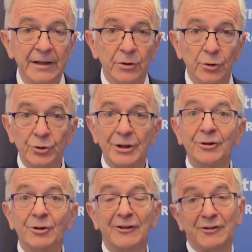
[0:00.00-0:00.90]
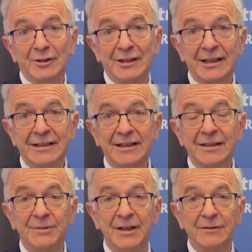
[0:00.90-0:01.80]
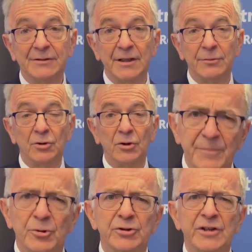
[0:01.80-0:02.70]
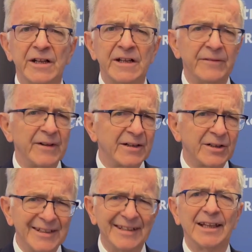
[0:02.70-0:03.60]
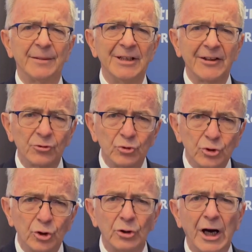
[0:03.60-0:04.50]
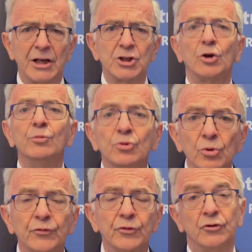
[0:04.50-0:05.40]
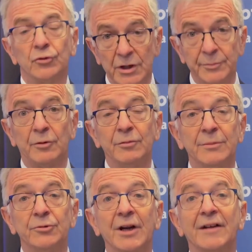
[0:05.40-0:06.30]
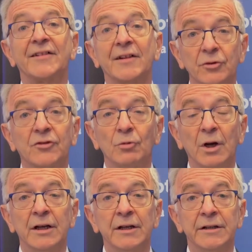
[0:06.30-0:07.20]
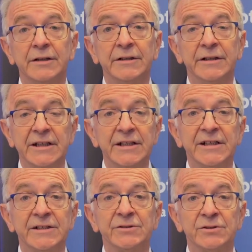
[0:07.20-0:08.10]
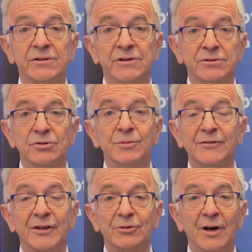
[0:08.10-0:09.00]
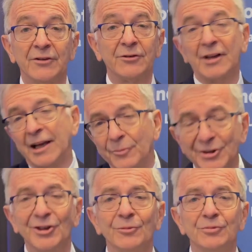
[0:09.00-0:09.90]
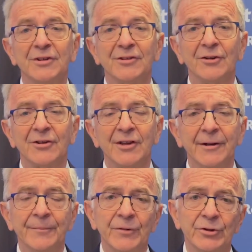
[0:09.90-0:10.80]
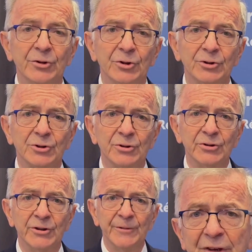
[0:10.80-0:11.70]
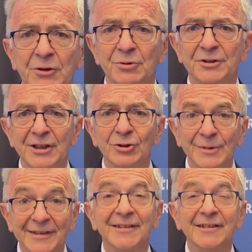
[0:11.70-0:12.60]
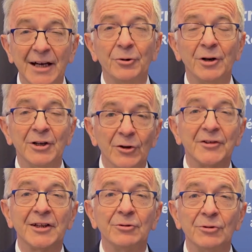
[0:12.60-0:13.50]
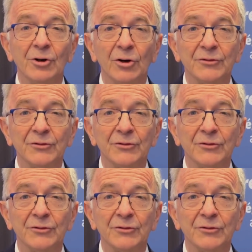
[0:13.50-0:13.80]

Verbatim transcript: Au-delà de la solidarité, bien évidemment, abordée avec détermination, courage, comme nous le faisons, les problèmes de l'accès aux soins. Et 2023 euh, ce sera la montée en puissance de notre euh, faculté de médecine à Orléans. C'est une grande